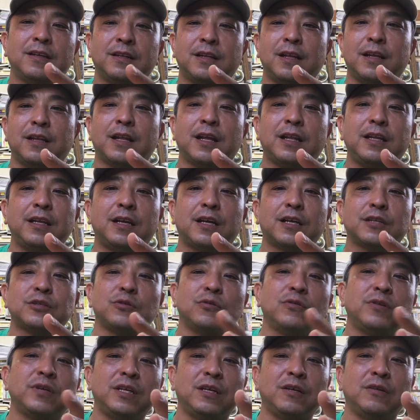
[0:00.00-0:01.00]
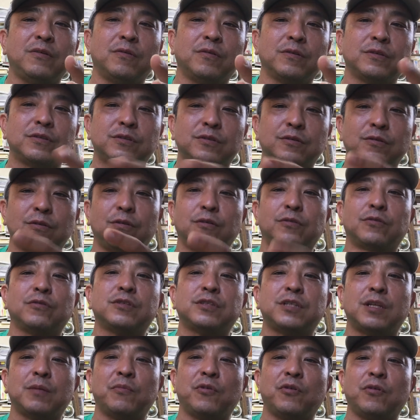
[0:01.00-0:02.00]
で何か商品を作ろうと
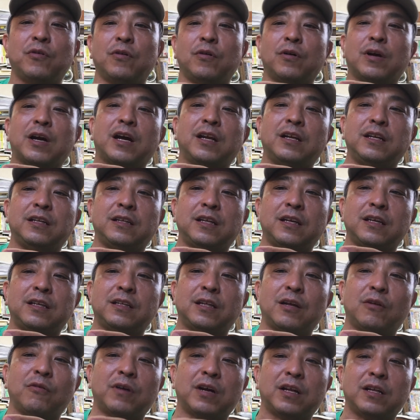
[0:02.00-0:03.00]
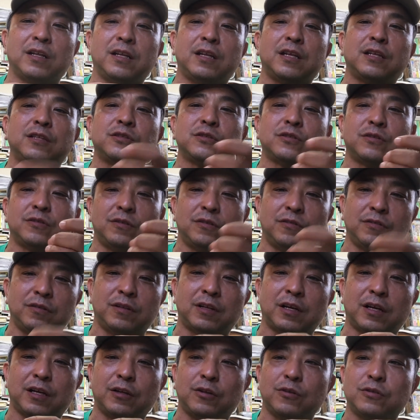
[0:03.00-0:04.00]
しても借りてきたお金で作る
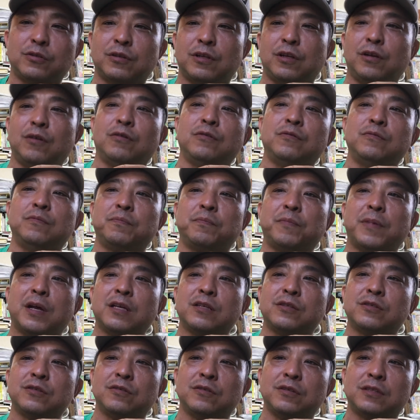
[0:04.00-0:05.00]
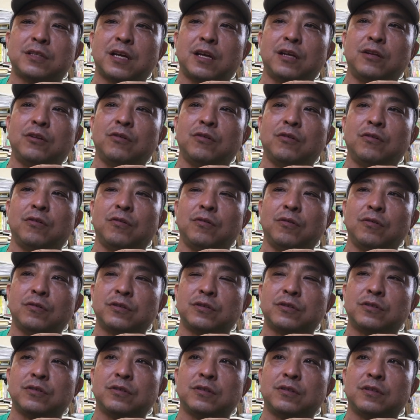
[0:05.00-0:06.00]
んだけどそれを運搬する材料を
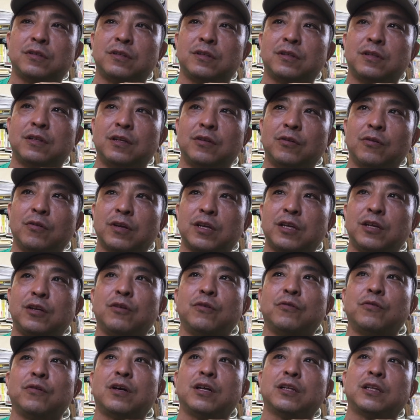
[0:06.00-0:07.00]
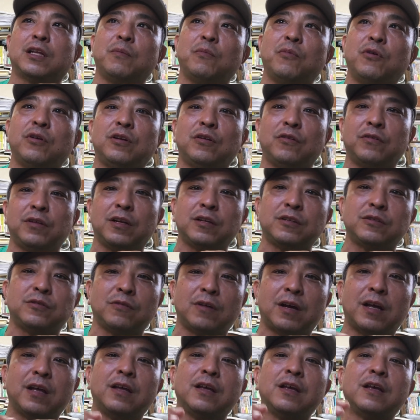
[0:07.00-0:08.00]
作の企業の方もいろんな
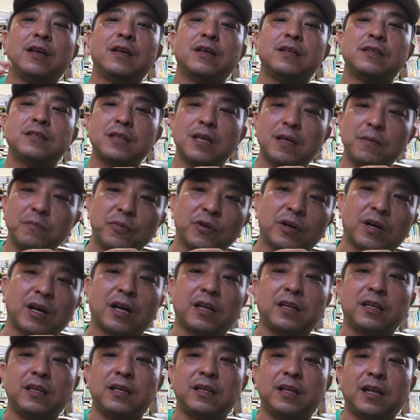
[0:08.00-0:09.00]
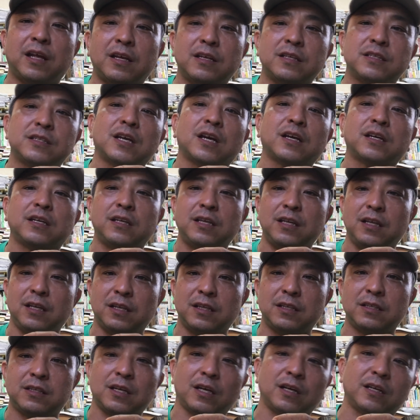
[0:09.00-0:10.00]
人が全部借り入れ借金
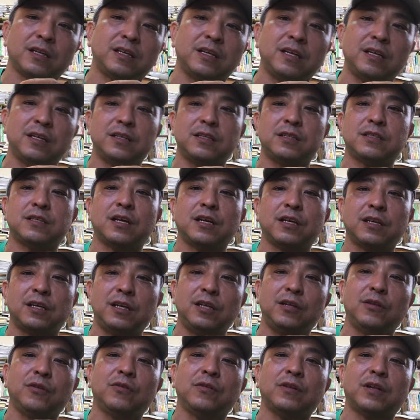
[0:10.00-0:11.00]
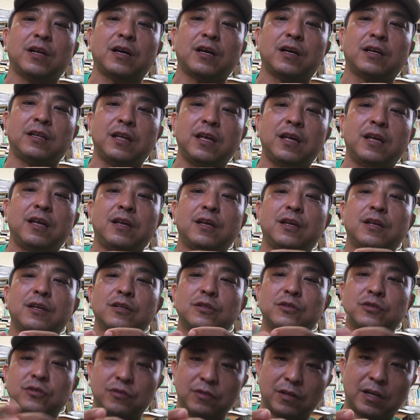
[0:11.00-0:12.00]
借金借金の中で
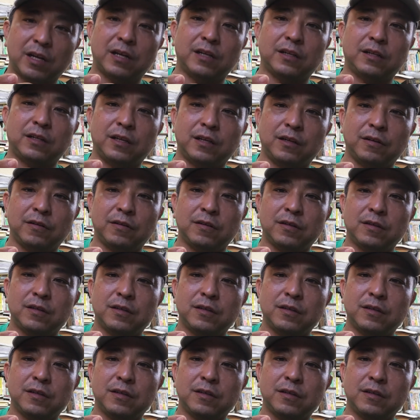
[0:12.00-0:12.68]
作られている